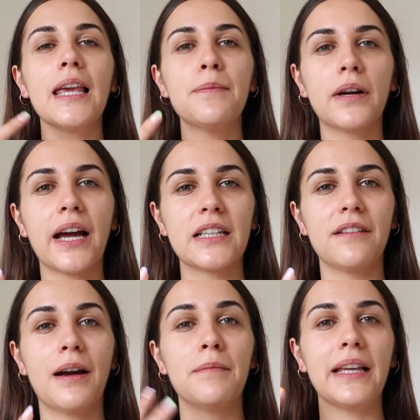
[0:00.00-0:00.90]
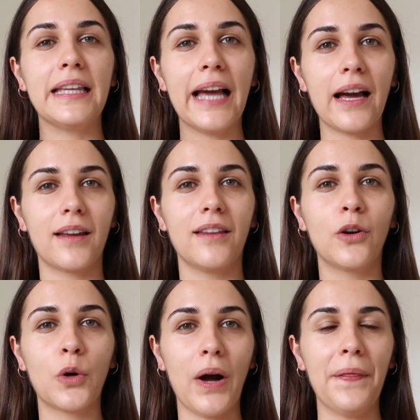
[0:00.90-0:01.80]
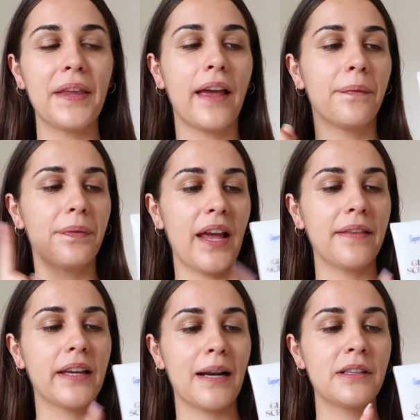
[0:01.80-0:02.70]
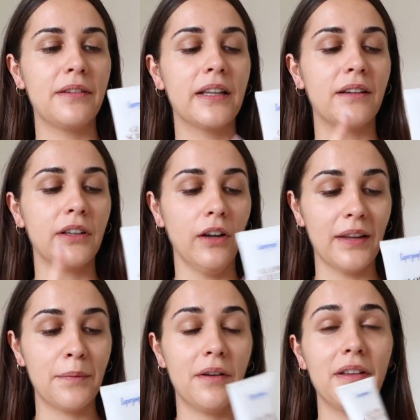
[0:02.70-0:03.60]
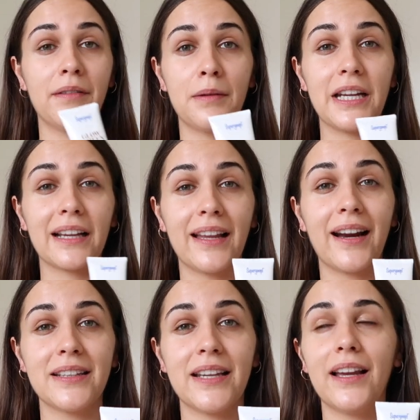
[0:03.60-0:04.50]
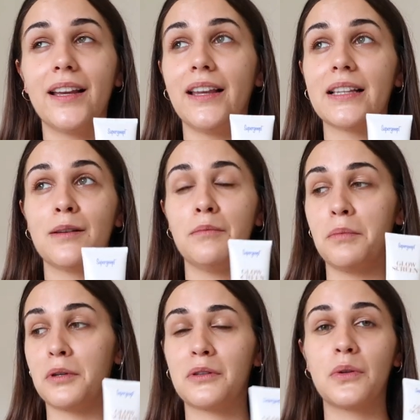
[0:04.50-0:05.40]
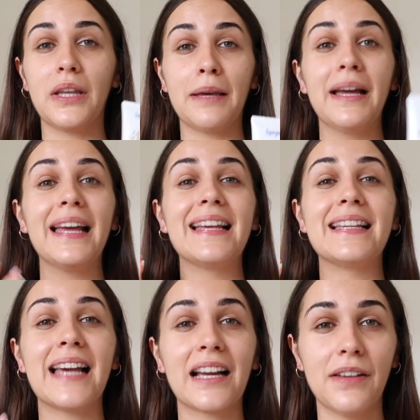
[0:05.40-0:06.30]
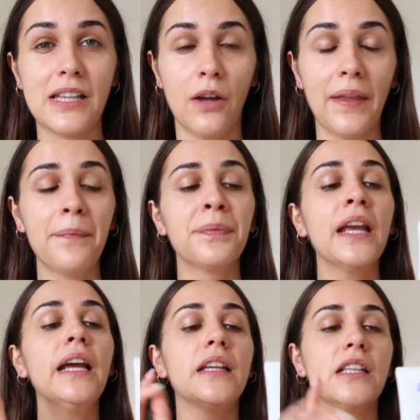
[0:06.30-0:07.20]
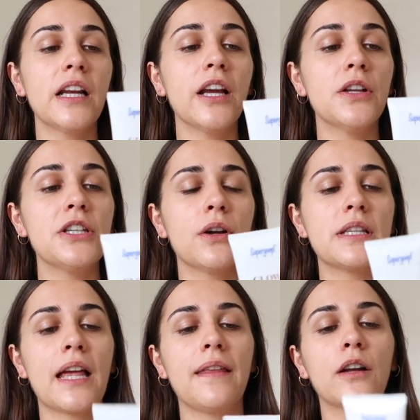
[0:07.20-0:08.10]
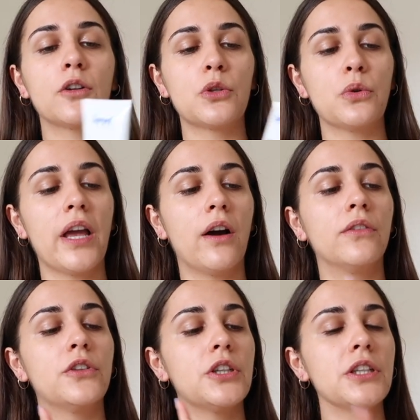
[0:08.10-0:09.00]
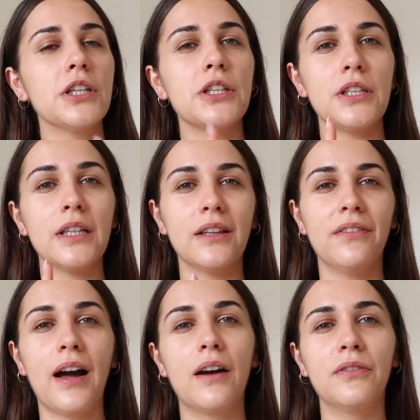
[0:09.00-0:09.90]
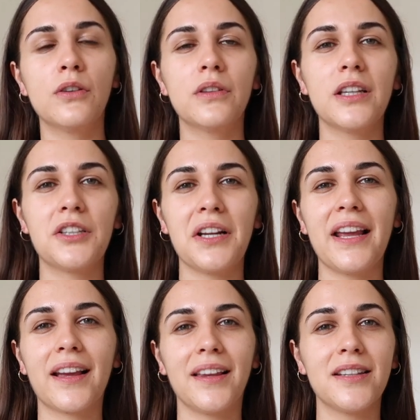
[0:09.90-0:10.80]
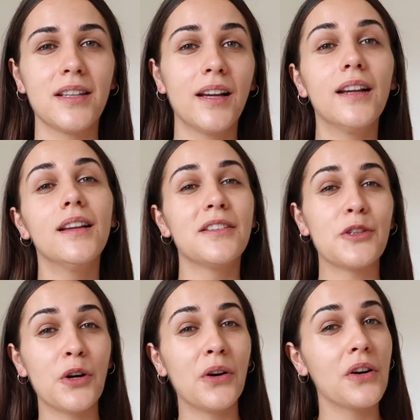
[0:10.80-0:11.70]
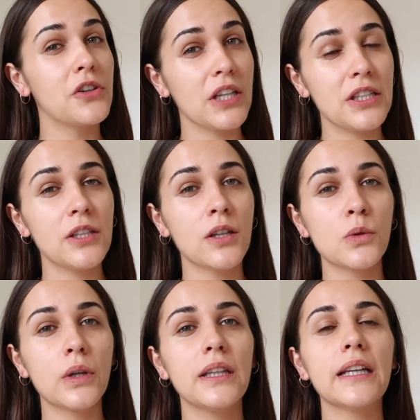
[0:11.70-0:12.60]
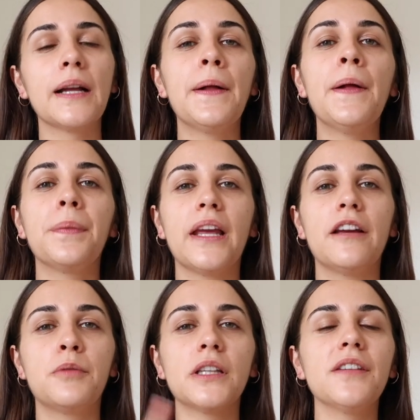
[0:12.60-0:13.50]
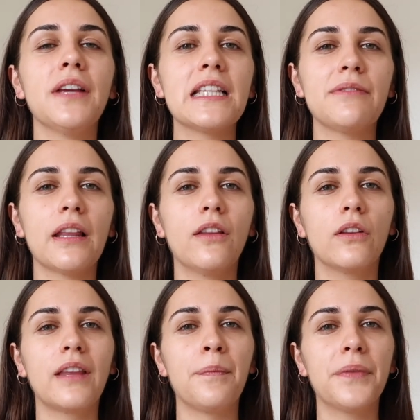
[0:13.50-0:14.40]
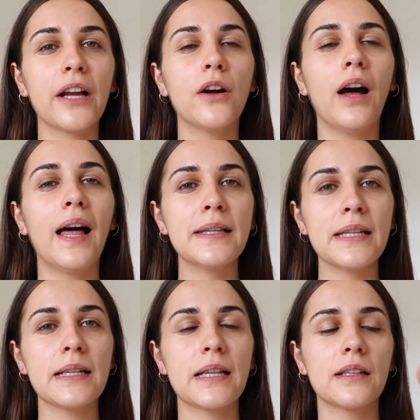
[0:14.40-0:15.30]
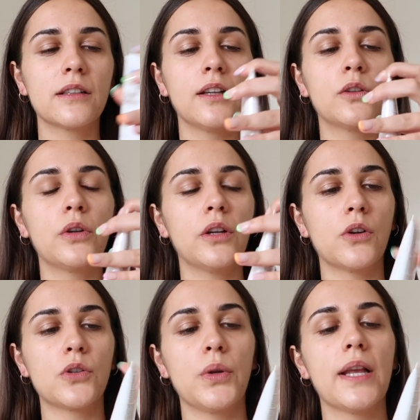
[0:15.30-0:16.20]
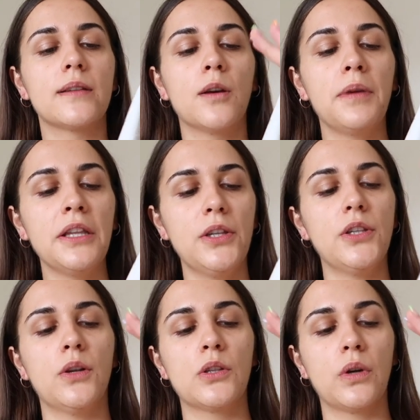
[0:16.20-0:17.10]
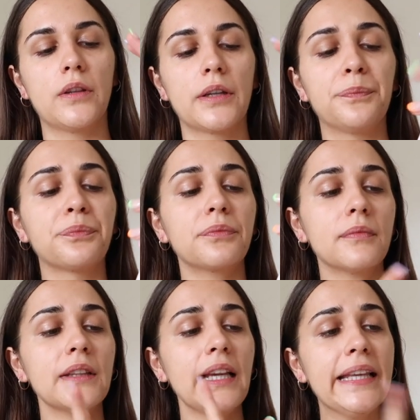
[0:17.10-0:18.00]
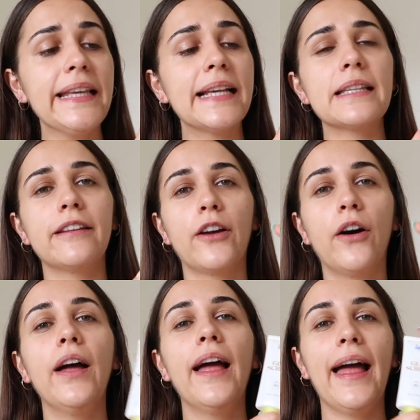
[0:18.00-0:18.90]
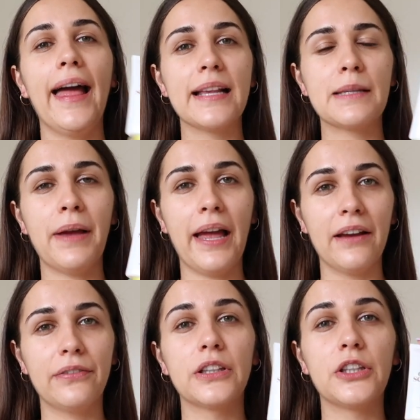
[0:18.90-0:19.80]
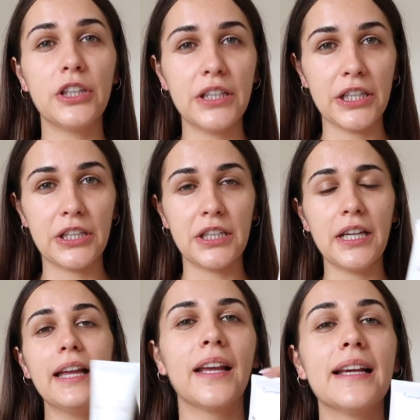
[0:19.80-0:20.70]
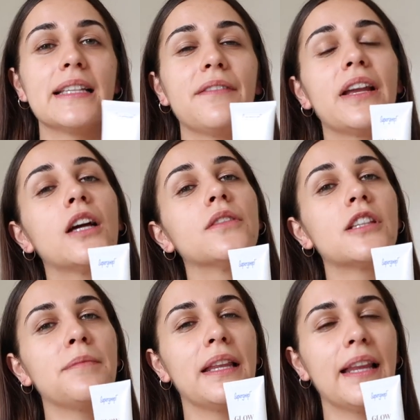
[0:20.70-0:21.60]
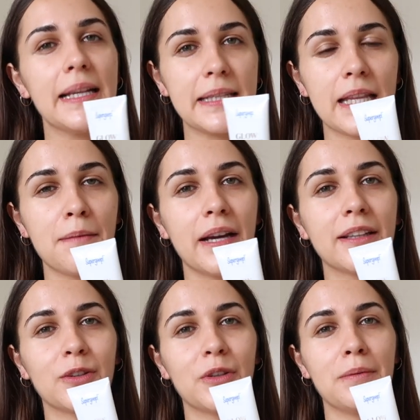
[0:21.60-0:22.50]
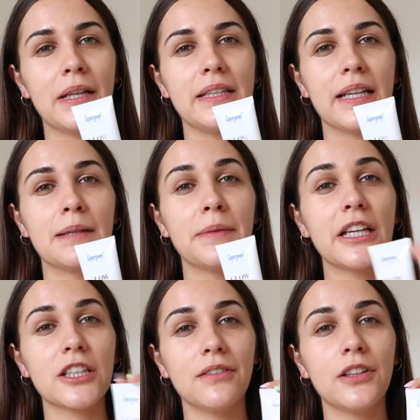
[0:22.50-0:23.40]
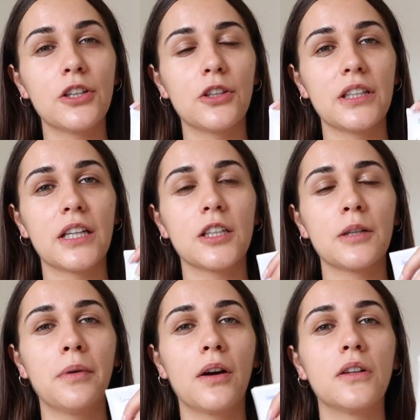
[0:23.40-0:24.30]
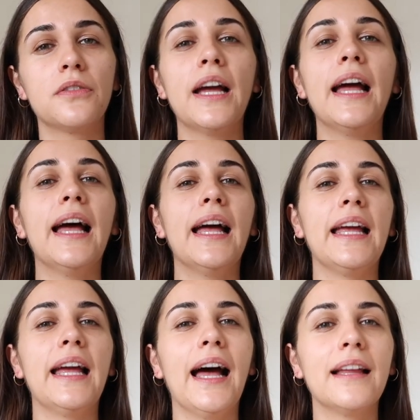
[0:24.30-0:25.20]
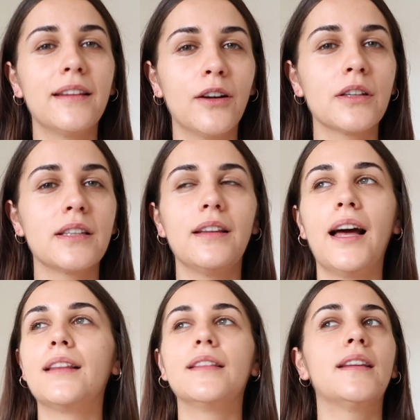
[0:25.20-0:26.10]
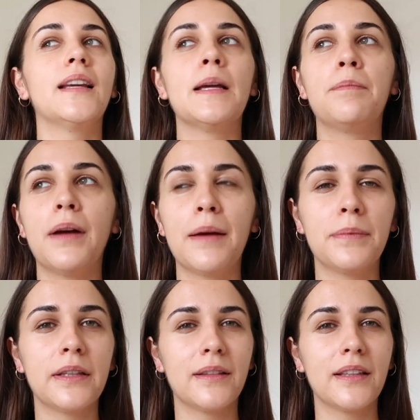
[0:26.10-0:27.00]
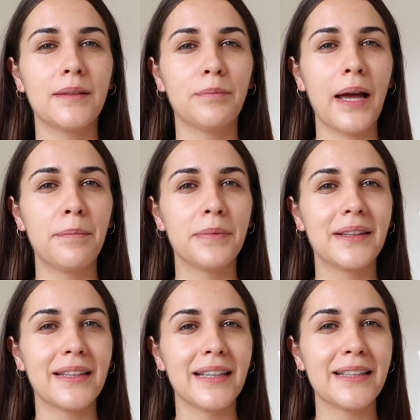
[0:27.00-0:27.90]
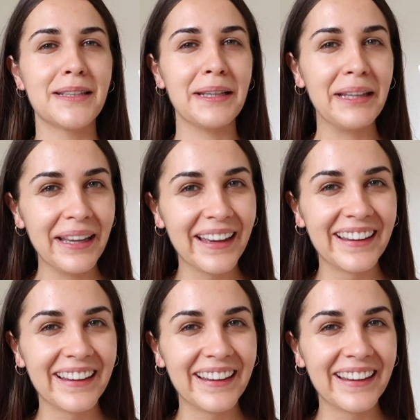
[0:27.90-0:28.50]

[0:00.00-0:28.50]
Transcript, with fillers: i pokażę Wam, jak dokładnie ten krem z filtrem wygląda. Powiem Wam, że jak na razie jestem po prostu nim zachwycona. Jeżeli chodzi o cenę, kosztuje on 32 funty, czyli jakieś 160 zł, e, w przeciwieństwie do tamtego Unseen Sunscreen, który kosztuje 150 zł i jest to SPF 30. Zawierałam w sobie niacinamide, który będzie zmniejszał widoczność naszych porów, e, antyoksydanty, pep, peptycydy,